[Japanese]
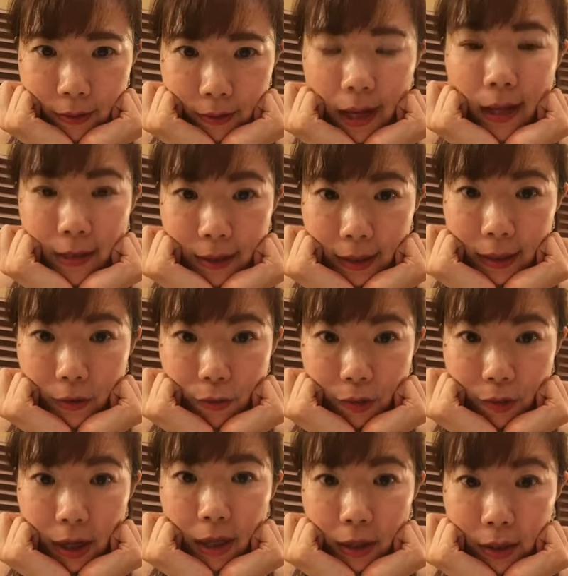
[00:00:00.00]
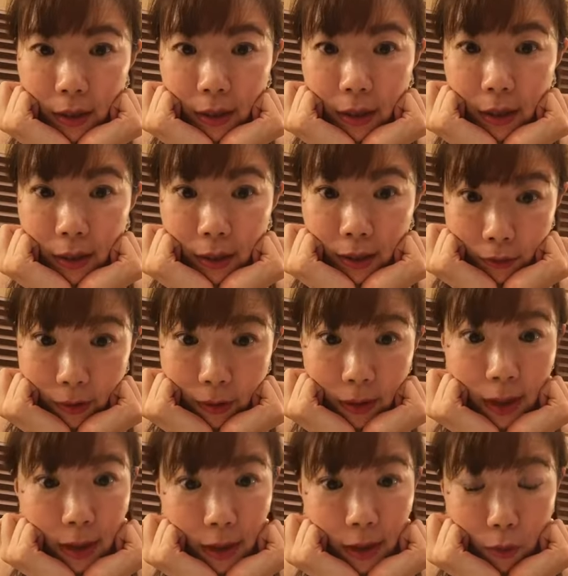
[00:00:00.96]
なんでその彼に惹かれたのか
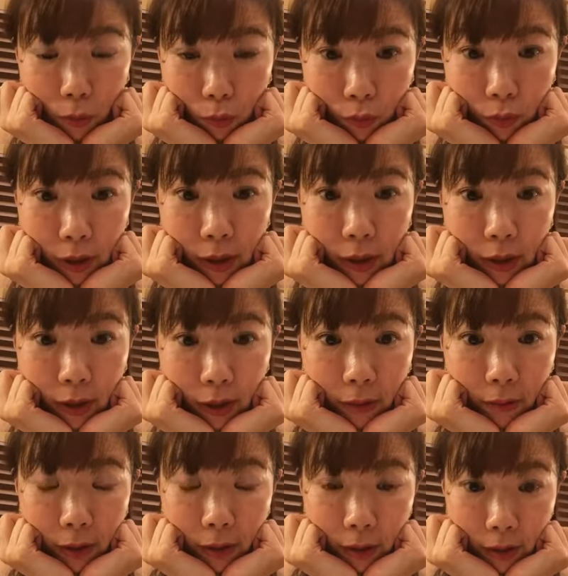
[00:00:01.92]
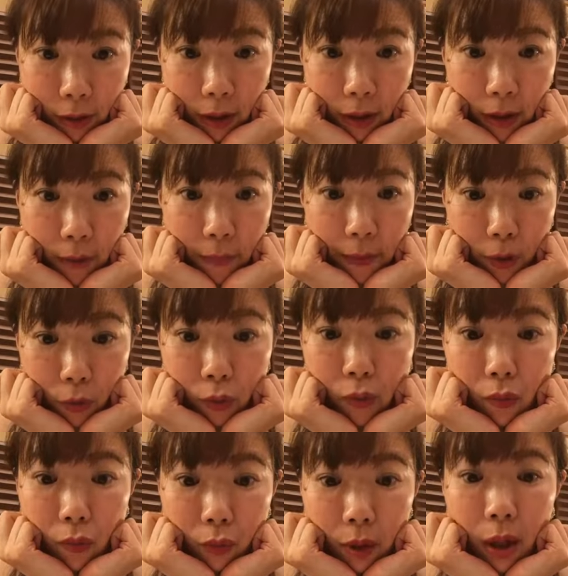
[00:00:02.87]
なんで夫に惹かれたのかってやっぱ一
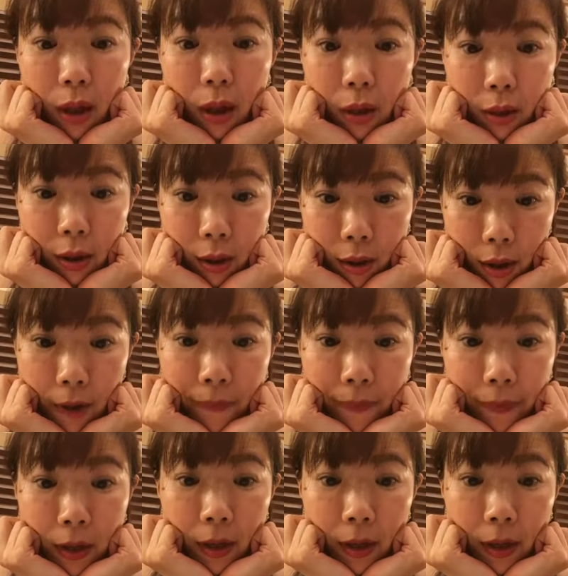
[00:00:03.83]
つ答えがあってね